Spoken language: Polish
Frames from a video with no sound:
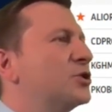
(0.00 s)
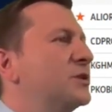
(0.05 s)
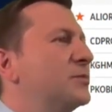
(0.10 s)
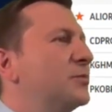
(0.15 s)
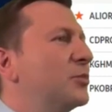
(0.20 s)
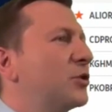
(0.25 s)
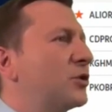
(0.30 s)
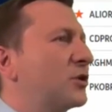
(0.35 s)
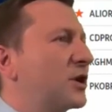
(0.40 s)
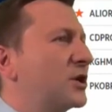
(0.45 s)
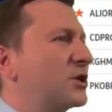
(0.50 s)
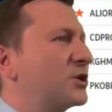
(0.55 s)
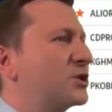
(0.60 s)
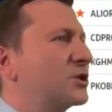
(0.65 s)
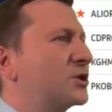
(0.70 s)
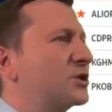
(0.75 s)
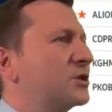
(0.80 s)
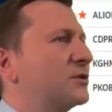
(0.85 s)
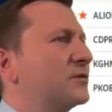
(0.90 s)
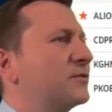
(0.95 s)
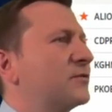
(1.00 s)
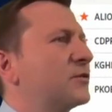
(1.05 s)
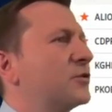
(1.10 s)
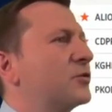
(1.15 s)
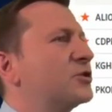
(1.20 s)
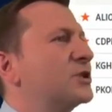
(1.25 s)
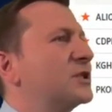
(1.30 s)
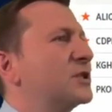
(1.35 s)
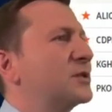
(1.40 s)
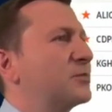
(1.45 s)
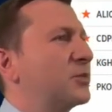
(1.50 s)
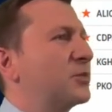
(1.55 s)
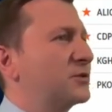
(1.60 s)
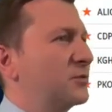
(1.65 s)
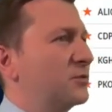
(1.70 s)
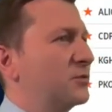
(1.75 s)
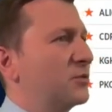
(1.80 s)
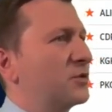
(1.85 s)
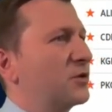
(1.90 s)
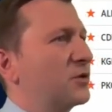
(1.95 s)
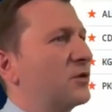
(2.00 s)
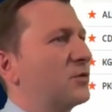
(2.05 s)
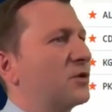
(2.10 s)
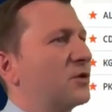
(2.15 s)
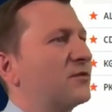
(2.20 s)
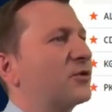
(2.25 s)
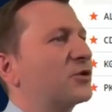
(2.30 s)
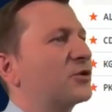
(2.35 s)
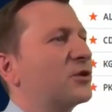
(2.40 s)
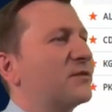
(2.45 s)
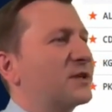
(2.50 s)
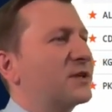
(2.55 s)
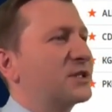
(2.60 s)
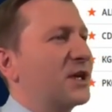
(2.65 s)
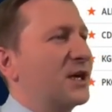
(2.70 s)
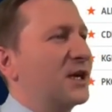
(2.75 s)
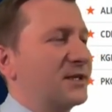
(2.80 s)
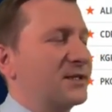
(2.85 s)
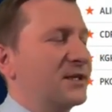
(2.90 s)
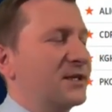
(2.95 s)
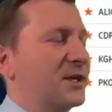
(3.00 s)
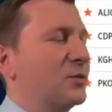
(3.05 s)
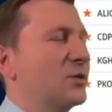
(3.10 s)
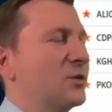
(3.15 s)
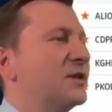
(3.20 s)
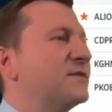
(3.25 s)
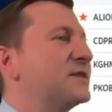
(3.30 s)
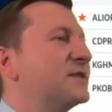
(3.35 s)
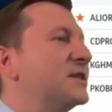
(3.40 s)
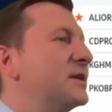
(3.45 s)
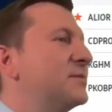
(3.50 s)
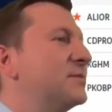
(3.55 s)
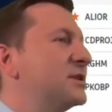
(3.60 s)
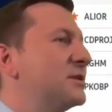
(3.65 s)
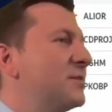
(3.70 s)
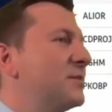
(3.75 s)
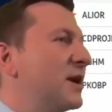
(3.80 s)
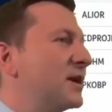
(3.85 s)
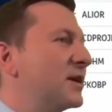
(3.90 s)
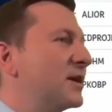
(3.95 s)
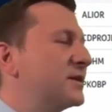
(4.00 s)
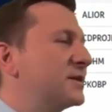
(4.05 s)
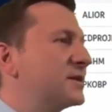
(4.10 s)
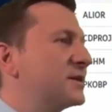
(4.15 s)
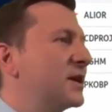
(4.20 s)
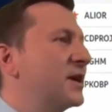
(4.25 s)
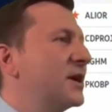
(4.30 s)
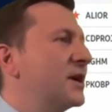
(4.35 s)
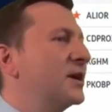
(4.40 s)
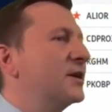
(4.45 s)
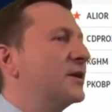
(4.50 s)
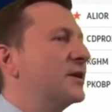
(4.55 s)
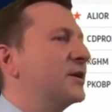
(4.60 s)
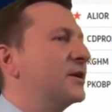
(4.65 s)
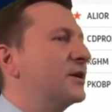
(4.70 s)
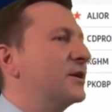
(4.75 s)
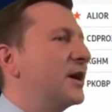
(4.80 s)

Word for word: różni brokerzy w różny sposób mogą kwotować akcje. Akurat w CMC Markets